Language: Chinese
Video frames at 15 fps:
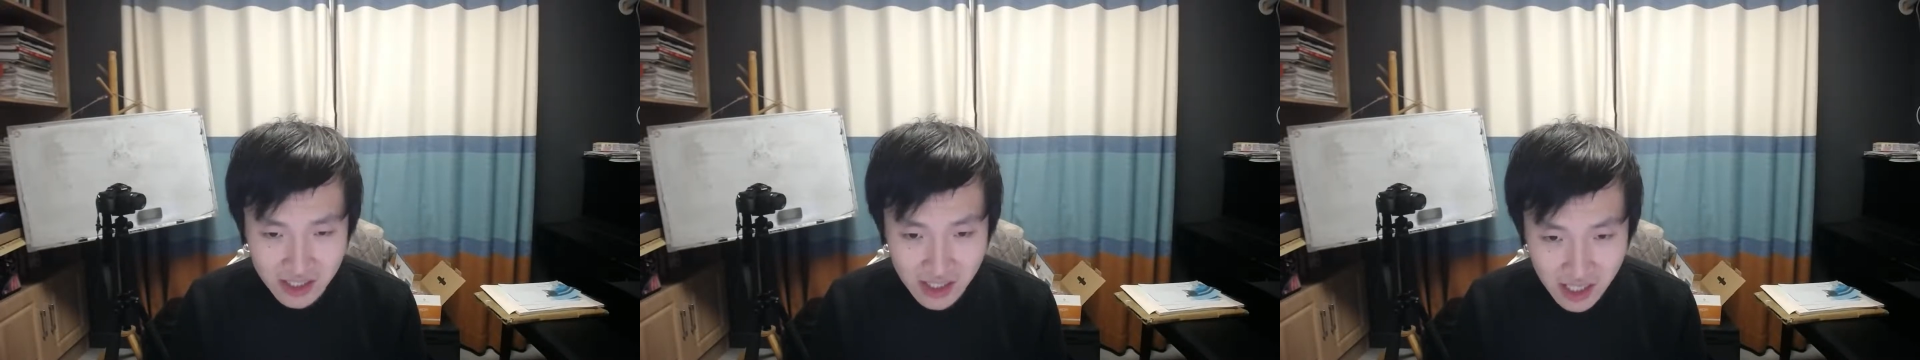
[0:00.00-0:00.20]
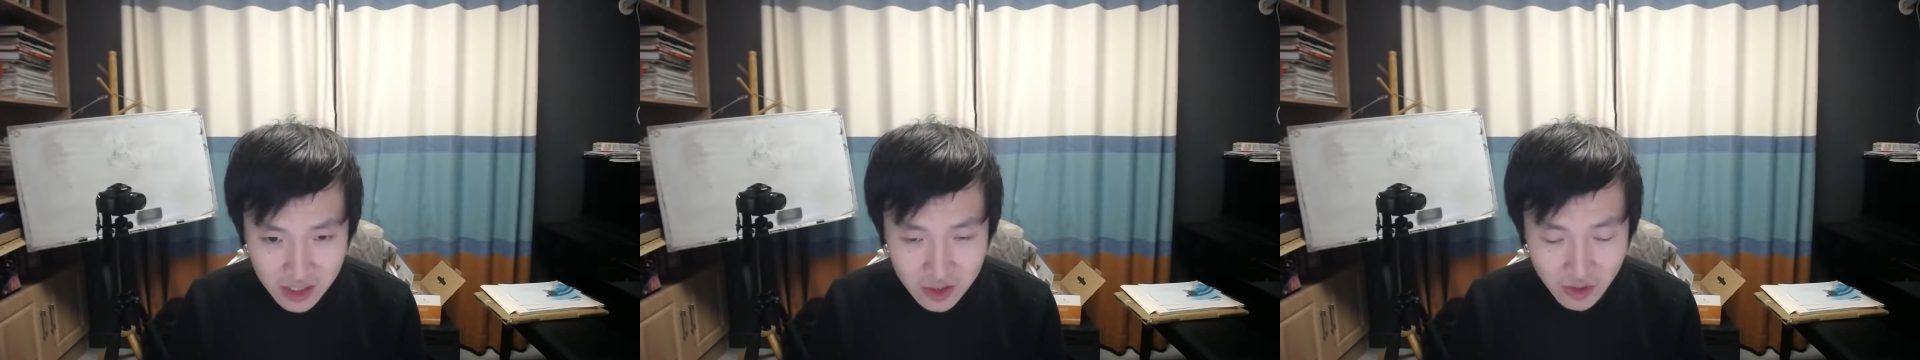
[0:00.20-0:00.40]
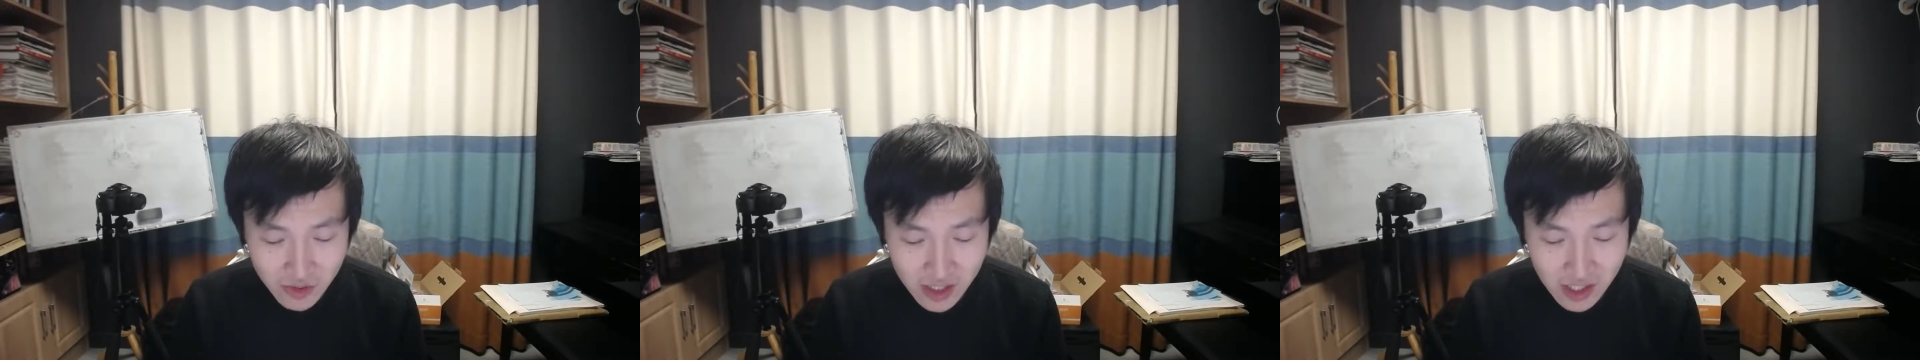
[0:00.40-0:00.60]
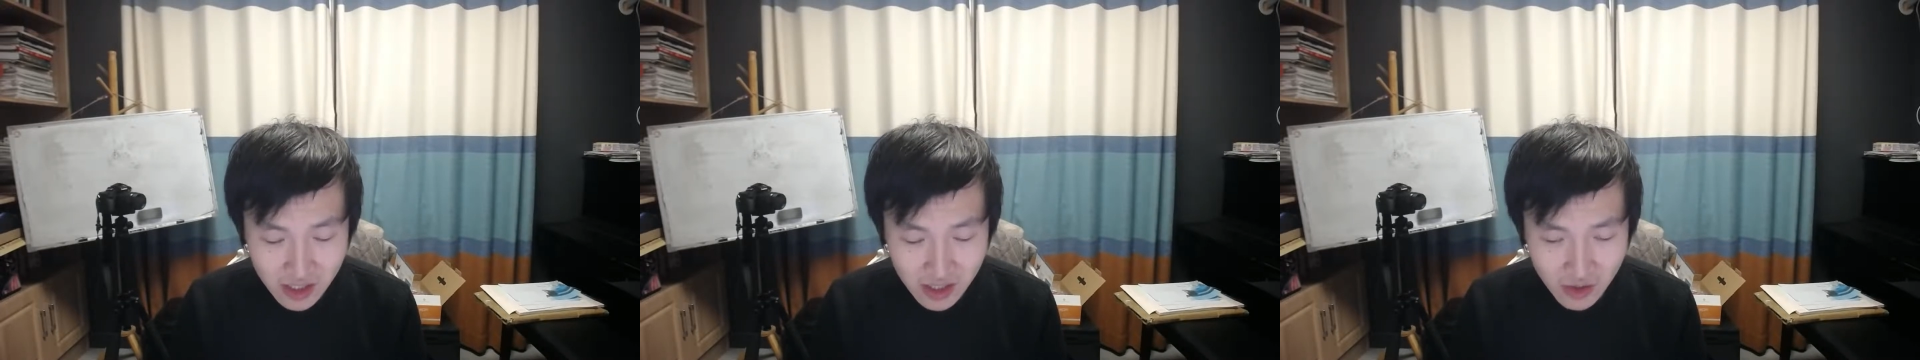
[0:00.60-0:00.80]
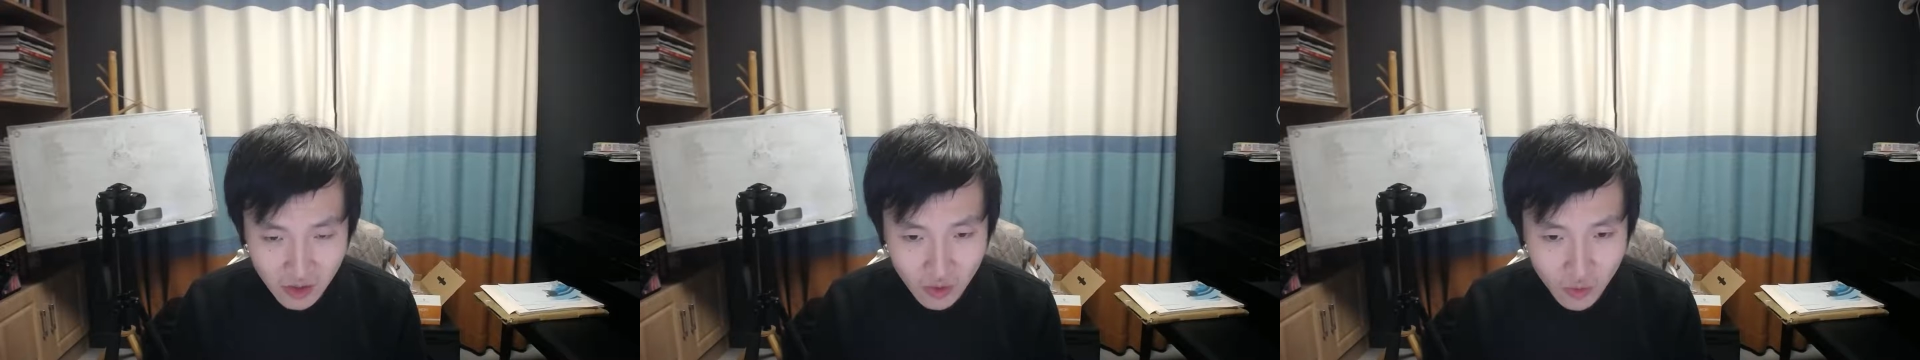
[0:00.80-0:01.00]
他所谓
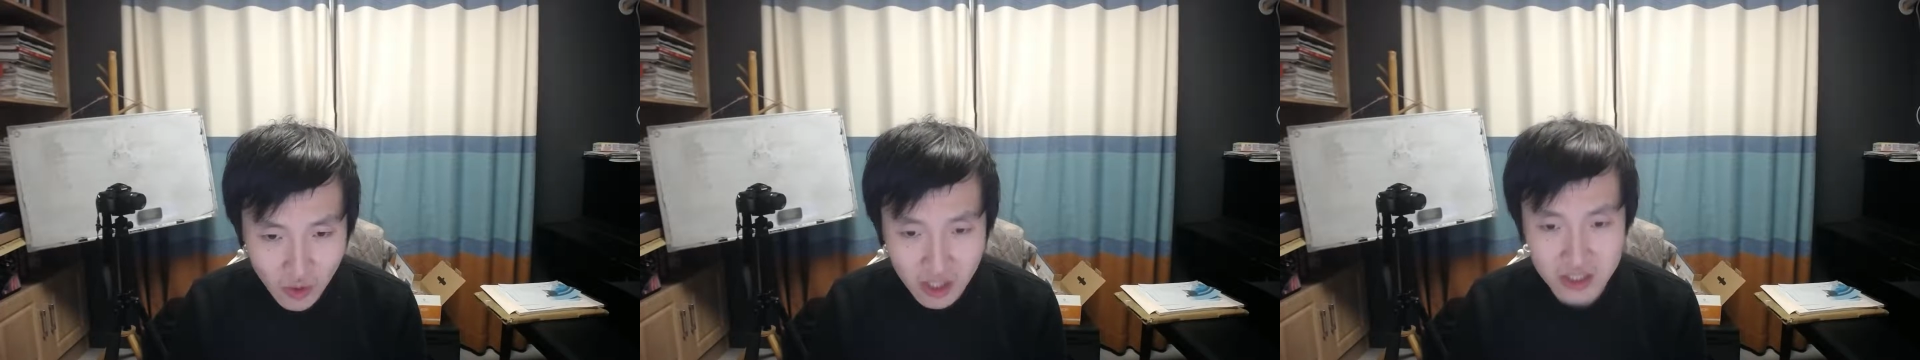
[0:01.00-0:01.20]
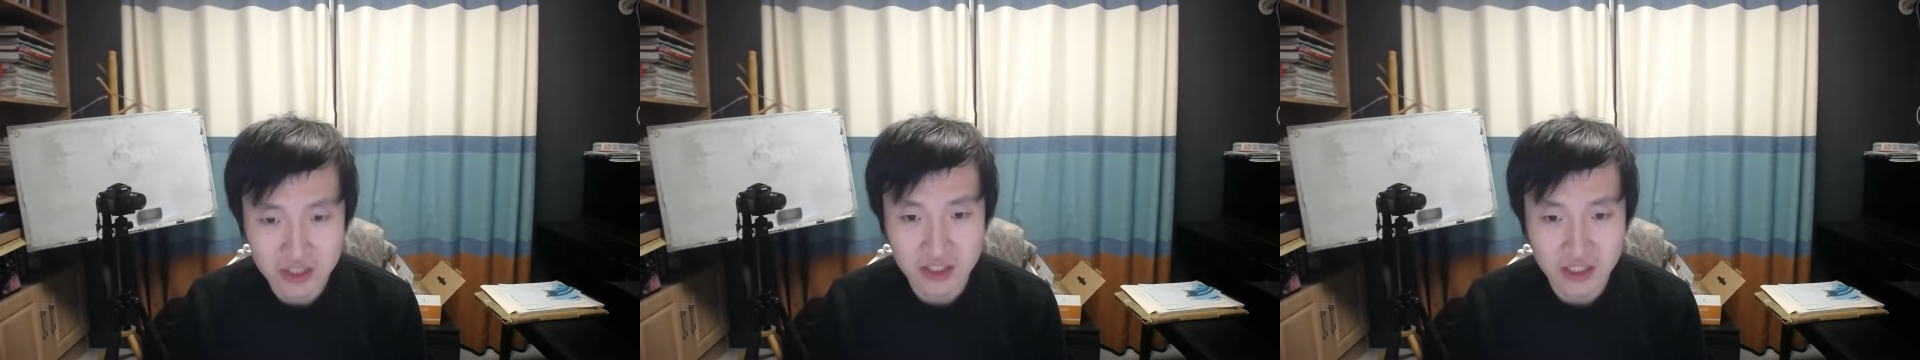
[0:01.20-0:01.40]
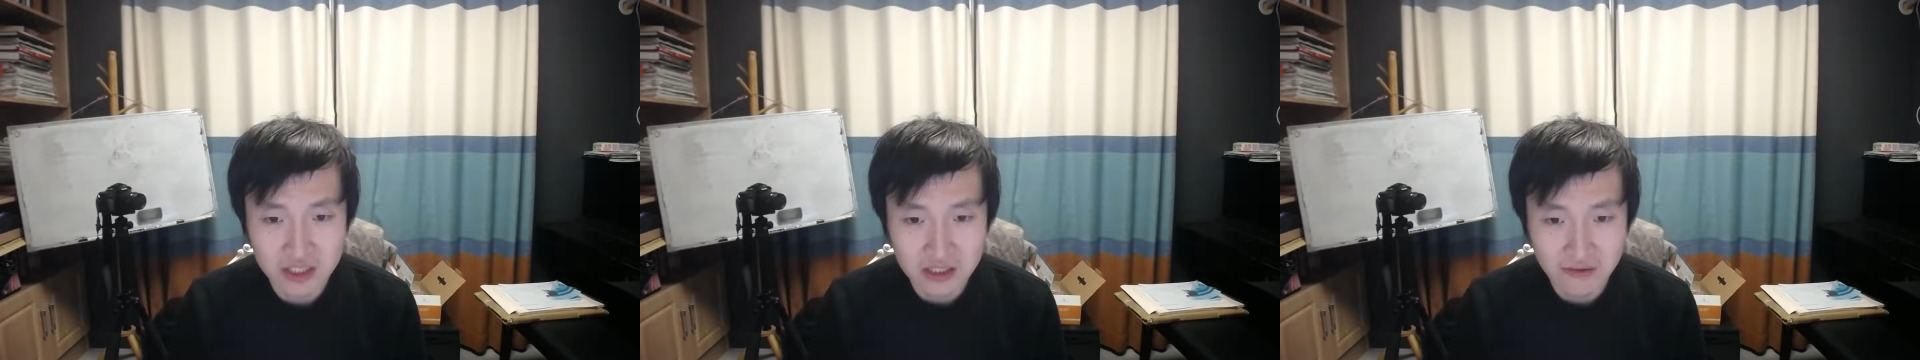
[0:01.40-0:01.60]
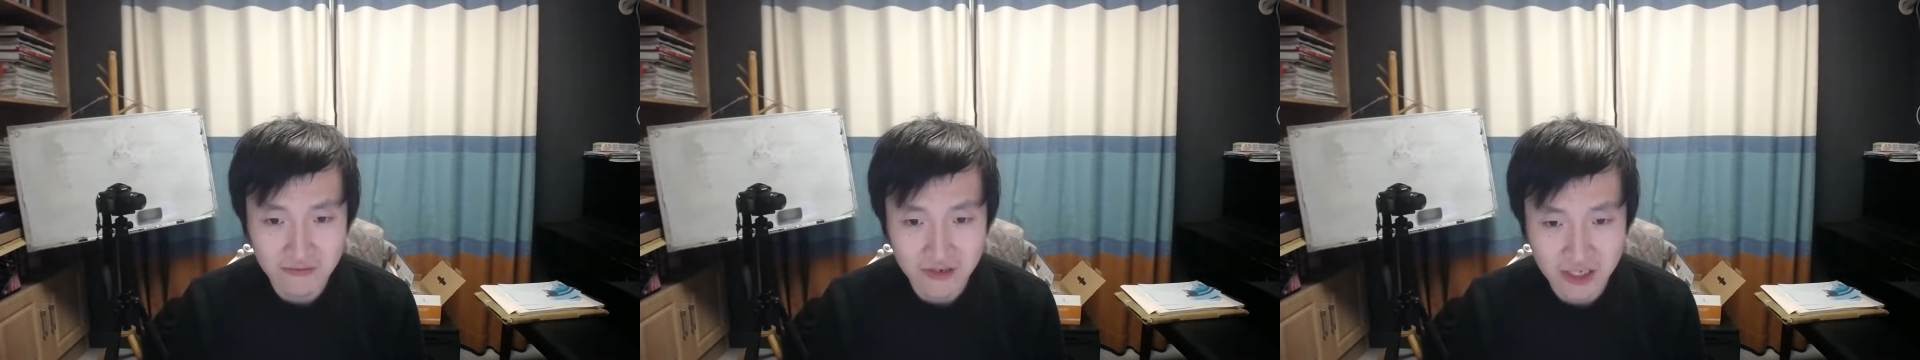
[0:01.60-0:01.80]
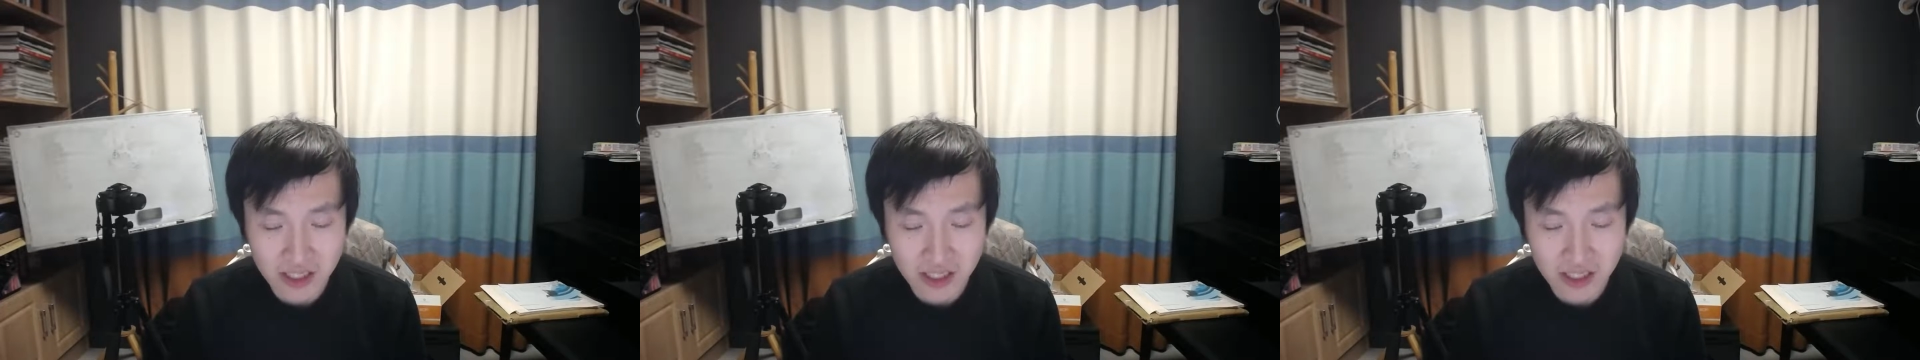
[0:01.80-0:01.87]
的王室的身份、